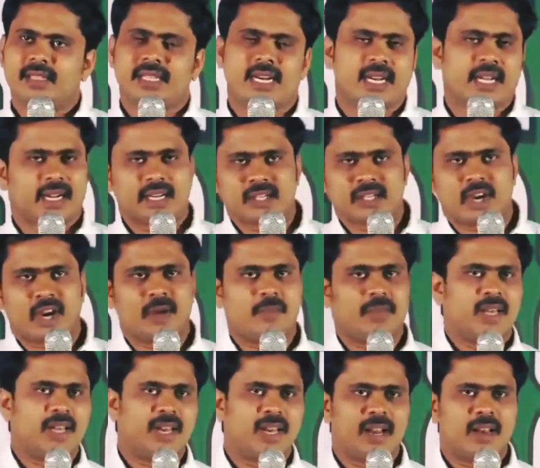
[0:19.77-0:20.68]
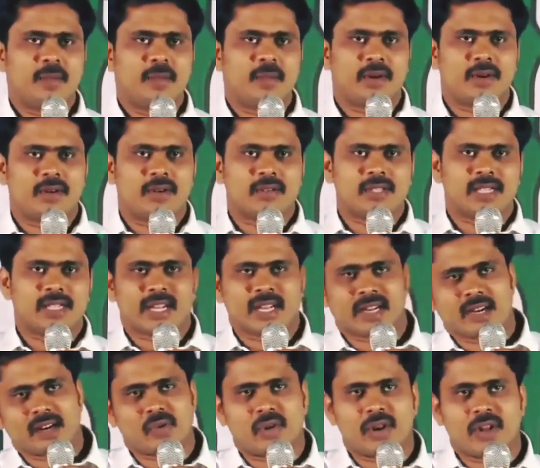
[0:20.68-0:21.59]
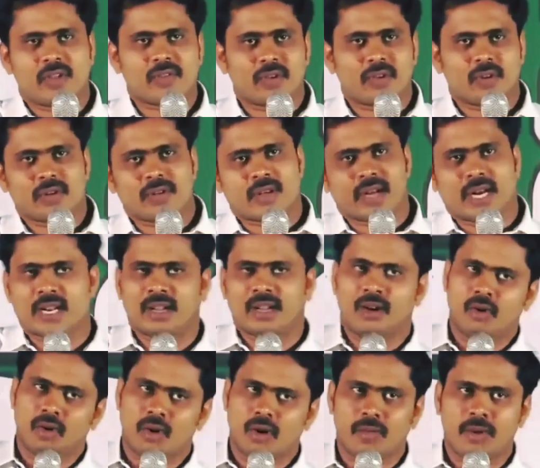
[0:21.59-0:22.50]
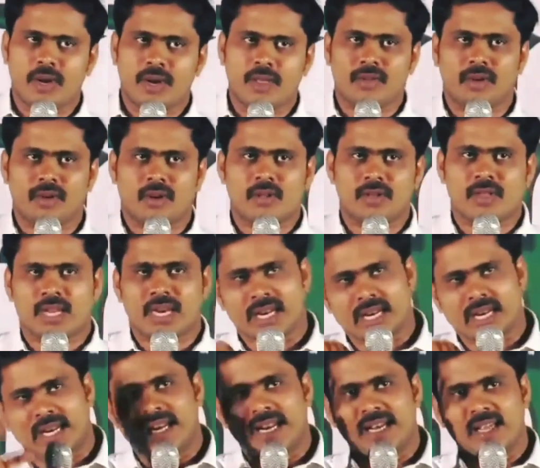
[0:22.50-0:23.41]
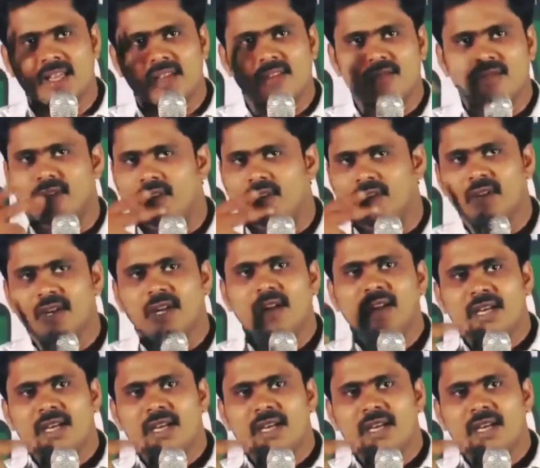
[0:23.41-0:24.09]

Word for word: సడన్గా షాప్ దగ్గరికి వెళ్ళిపోవడం సడన్ గా కొనేసుకోవడం సడన్ గా నోట్లో పెట్టేసుకోవడం సడన్ గా సడన్గా